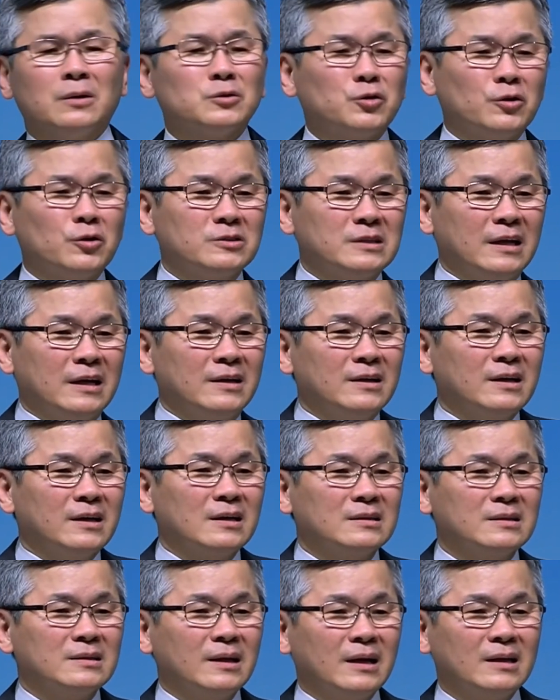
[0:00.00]
청소년
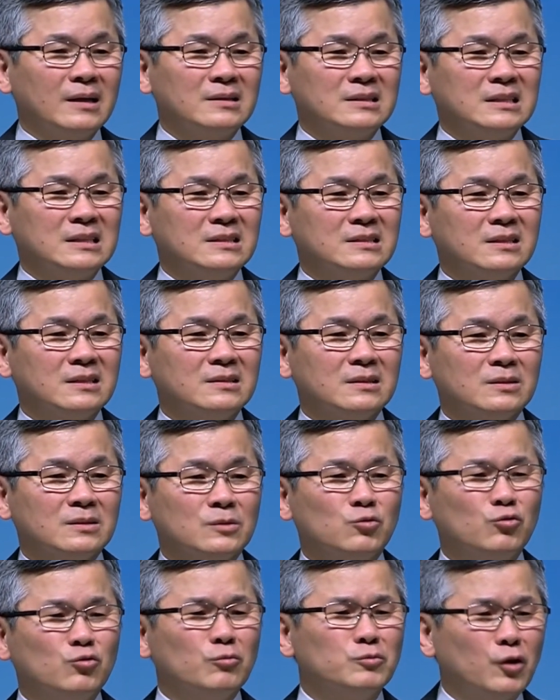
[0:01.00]
사역갈때
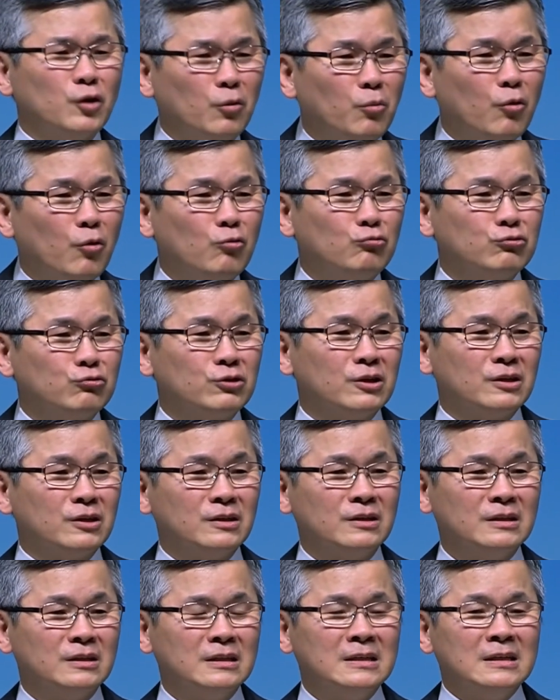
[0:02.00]
시절은 꿈도 못
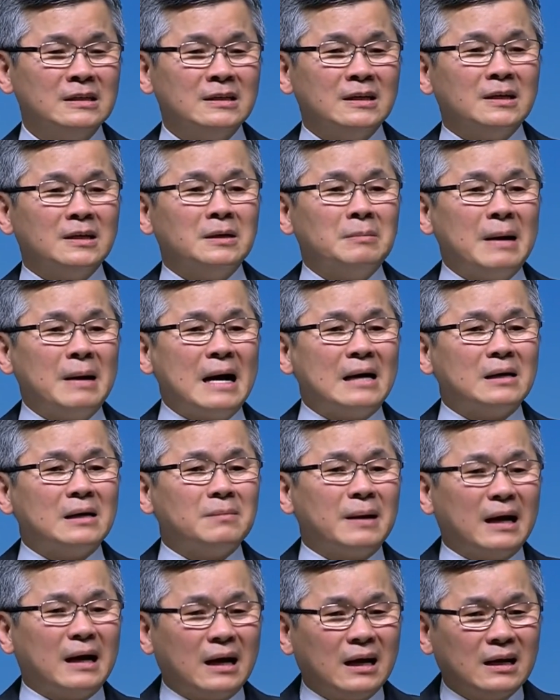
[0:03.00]
꾸던
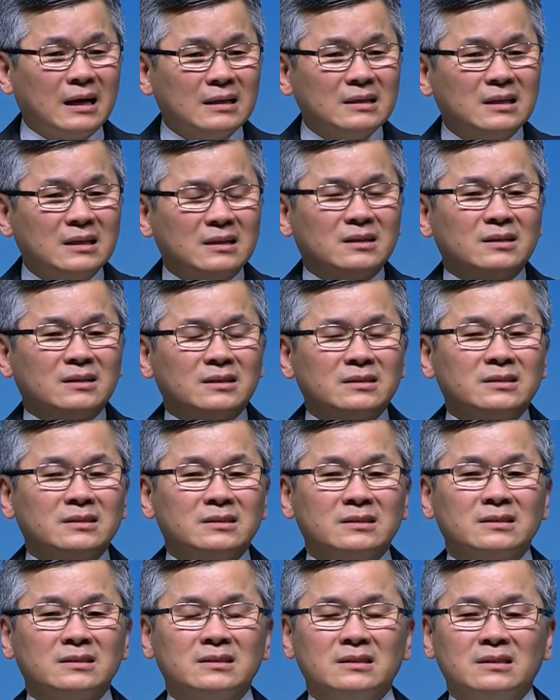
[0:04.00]
어마어마한
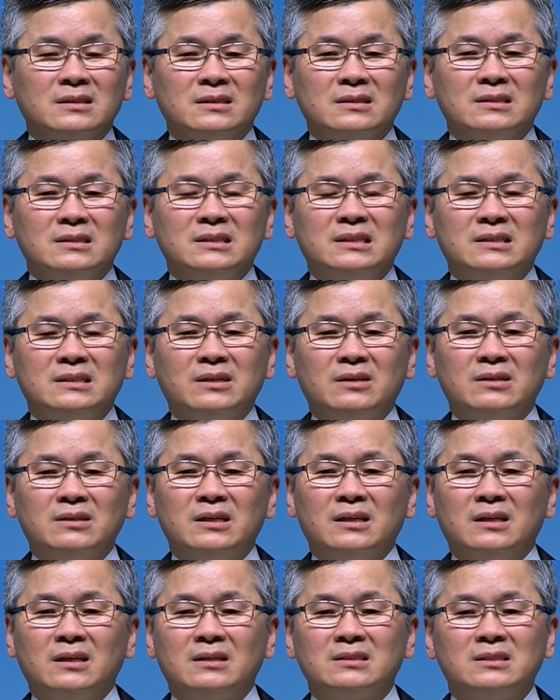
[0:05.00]
이런
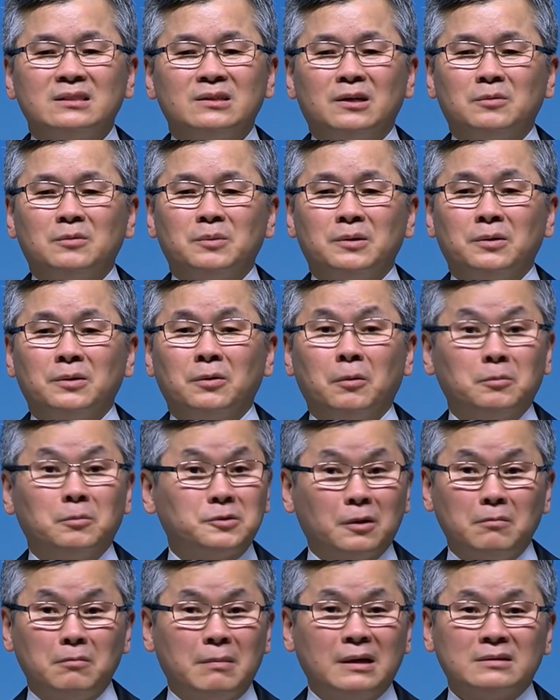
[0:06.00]
시련이 시험이
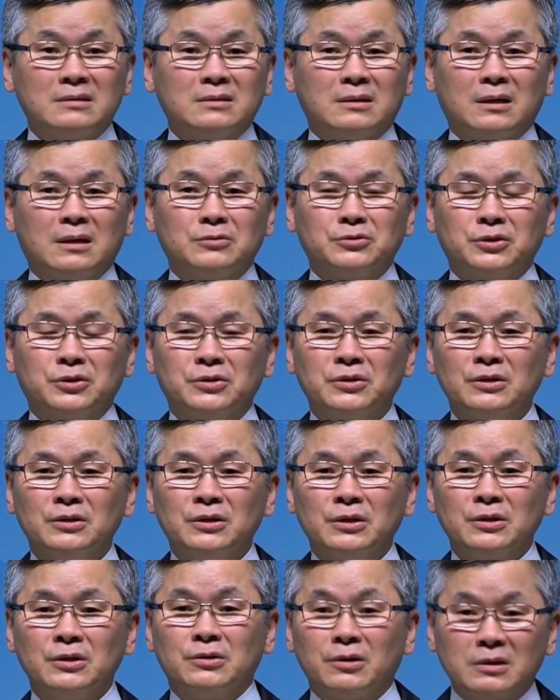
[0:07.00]
엄청 많더라고요.
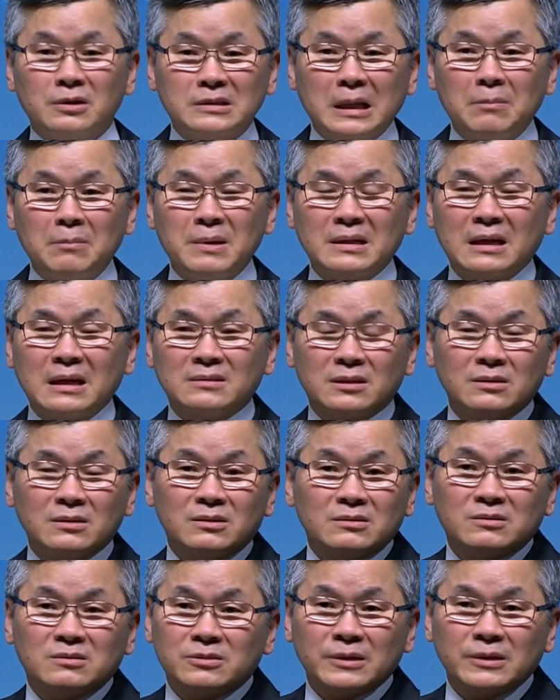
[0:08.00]
그럴 때마다
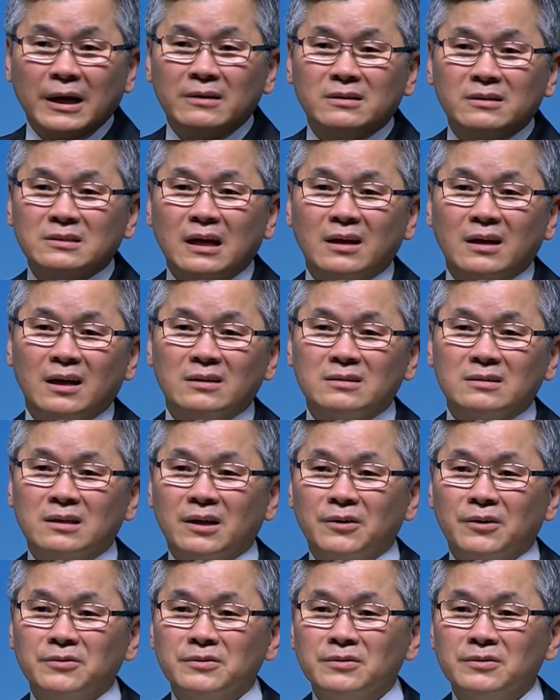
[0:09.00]
저는 그 트레이너
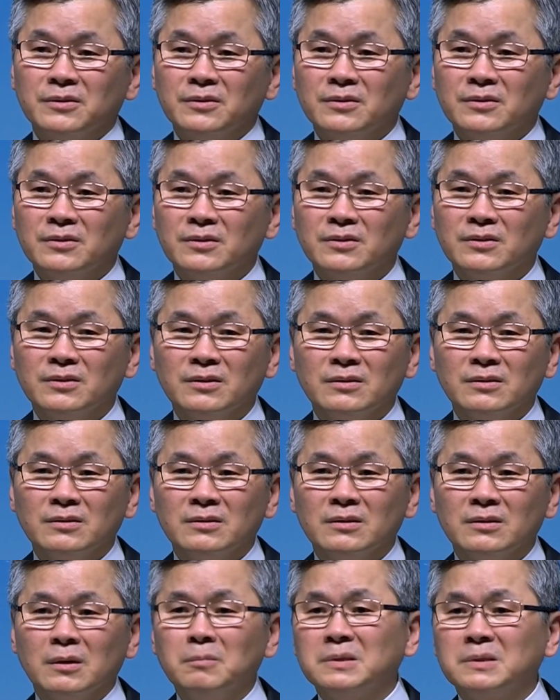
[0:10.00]
생각을 해요.
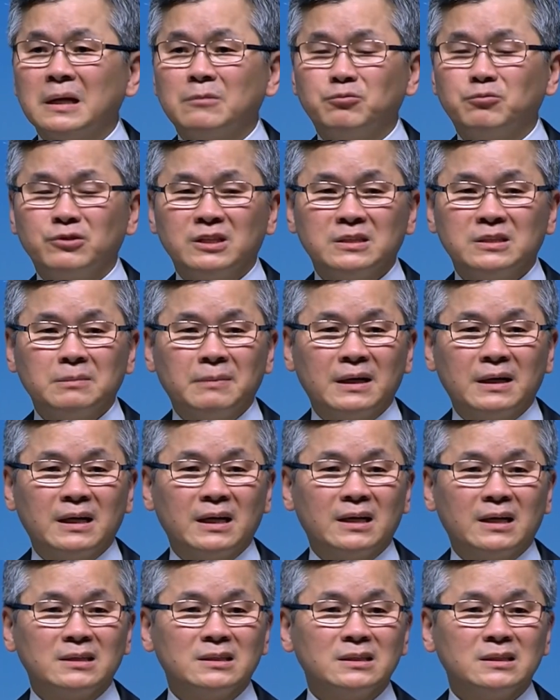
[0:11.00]
엄살 부리지
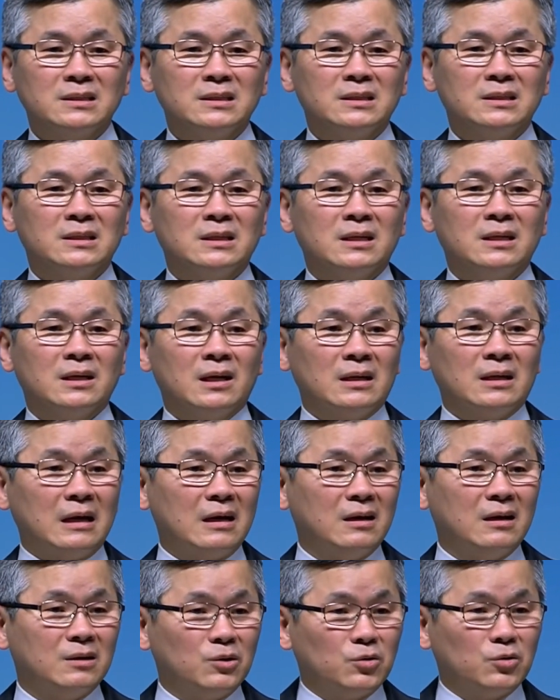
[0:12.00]
말아야지.
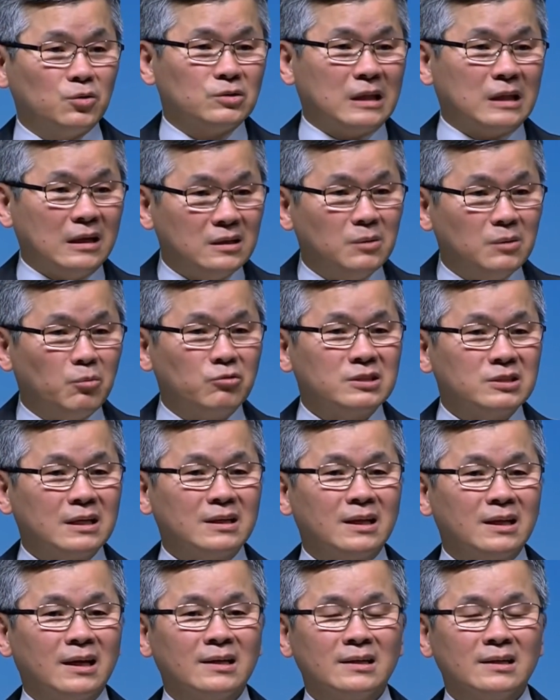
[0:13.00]
내가 그래도 담임
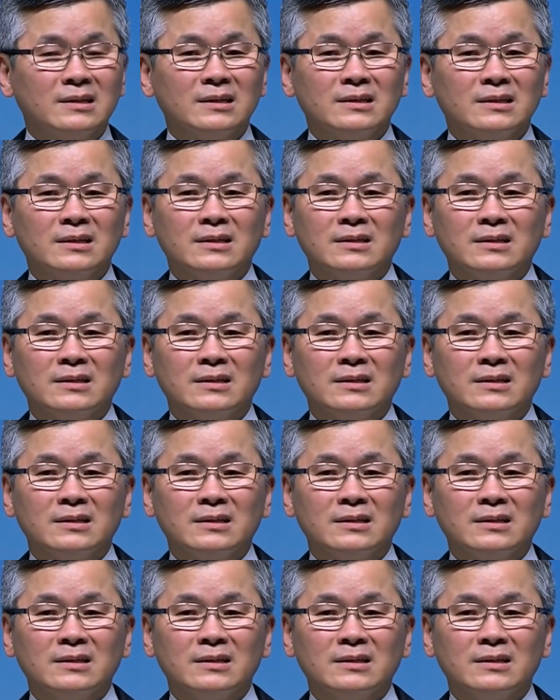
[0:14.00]
목사인데.